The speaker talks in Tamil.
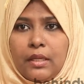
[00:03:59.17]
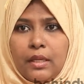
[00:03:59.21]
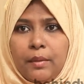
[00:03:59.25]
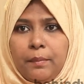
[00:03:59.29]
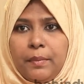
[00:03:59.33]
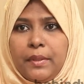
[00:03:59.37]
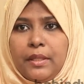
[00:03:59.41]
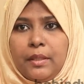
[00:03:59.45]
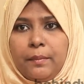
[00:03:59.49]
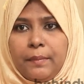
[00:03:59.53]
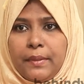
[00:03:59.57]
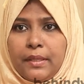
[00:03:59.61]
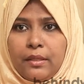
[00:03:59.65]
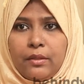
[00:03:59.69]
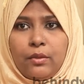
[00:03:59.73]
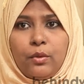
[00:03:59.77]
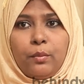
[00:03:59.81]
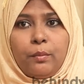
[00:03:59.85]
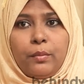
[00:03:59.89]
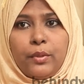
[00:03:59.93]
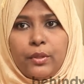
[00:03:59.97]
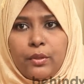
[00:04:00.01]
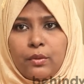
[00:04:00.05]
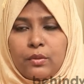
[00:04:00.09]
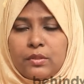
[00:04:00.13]
எப்படி இது பண்ணுறது
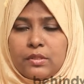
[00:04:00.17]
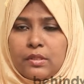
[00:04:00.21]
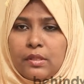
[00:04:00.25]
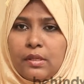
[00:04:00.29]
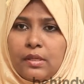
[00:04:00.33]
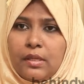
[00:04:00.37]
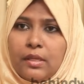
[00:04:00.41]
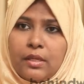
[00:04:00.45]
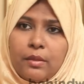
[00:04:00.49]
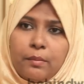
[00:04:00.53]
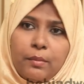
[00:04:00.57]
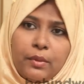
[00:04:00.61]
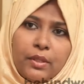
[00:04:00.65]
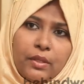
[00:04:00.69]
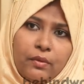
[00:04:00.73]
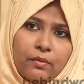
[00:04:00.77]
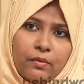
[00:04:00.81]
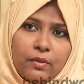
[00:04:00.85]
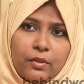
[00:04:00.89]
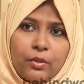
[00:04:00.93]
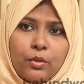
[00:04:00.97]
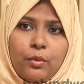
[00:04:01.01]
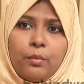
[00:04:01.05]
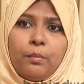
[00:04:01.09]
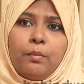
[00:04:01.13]
ரொம்ப யோசனையில் இருக்கும்போது
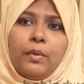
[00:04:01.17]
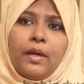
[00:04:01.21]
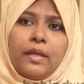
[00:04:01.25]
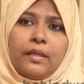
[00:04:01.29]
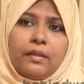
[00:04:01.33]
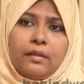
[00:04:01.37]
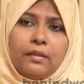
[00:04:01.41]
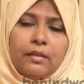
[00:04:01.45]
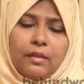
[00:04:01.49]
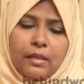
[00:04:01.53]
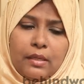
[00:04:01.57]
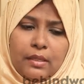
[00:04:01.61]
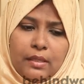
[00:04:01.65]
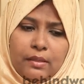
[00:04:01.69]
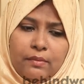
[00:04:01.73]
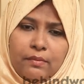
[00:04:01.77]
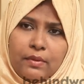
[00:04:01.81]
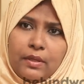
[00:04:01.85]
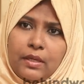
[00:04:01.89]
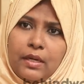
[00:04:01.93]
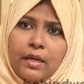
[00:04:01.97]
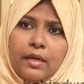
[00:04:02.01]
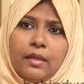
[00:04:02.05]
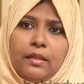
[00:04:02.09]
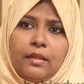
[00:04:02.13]
இவர் வந்து ரொம்ப
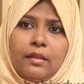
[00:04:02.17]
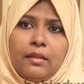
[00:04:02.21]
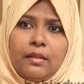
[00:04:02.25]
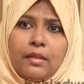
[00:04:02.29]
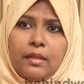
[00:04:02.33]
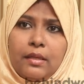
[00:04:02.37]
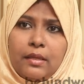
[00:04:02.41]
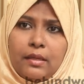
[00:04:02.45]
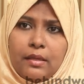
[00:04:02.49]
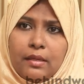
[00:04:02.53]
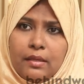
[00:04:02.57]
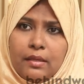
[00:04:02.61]
அளவு கடிந்த